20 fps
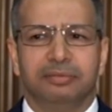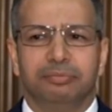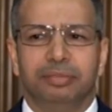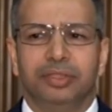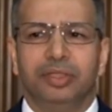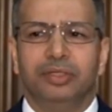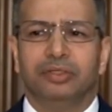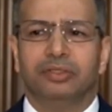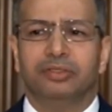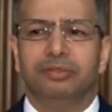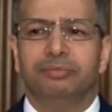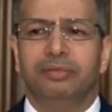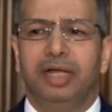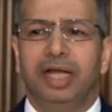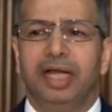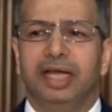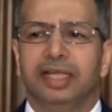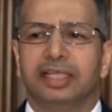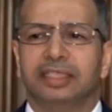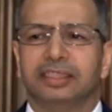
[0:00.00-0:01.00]
بحكم
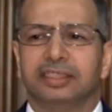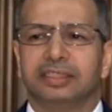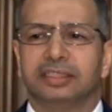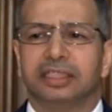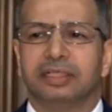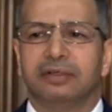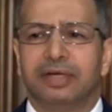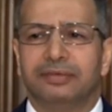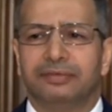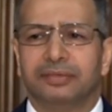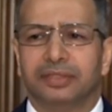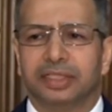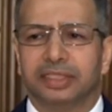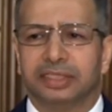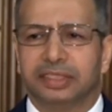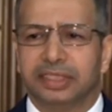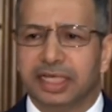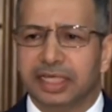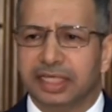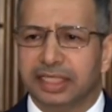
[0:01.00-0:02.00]
حالة التوافق
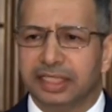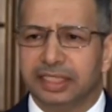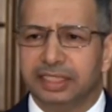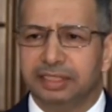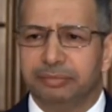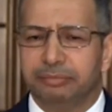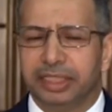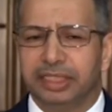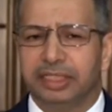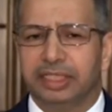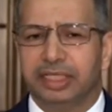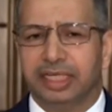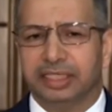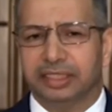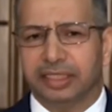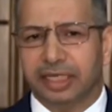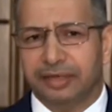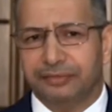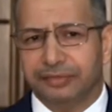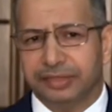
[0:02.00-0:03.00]
الداخلي بين
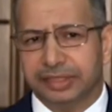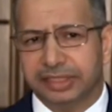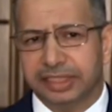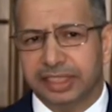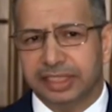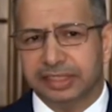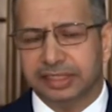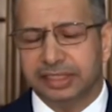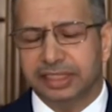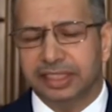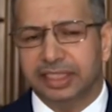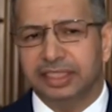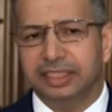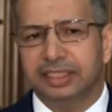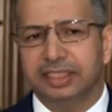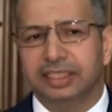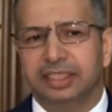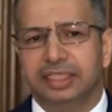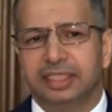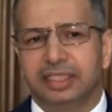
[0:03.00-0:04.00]
الأطراف السياسية
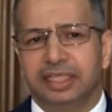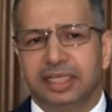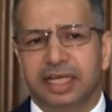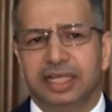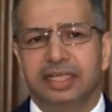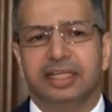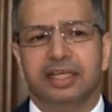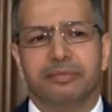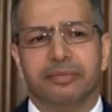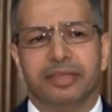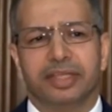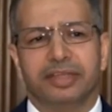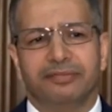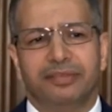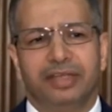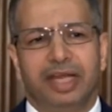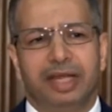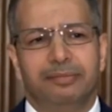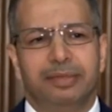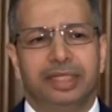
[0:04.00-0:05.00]
أن نمضي
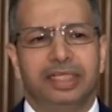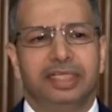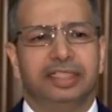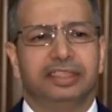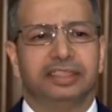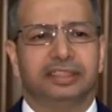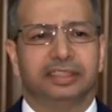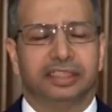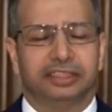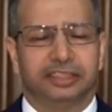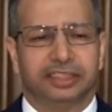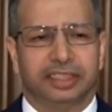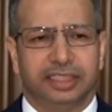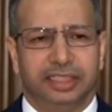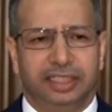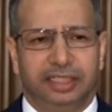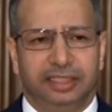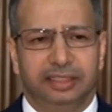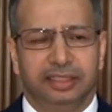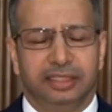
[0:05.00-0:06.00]
في عملية
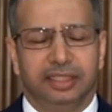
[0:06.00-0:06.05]
التشريع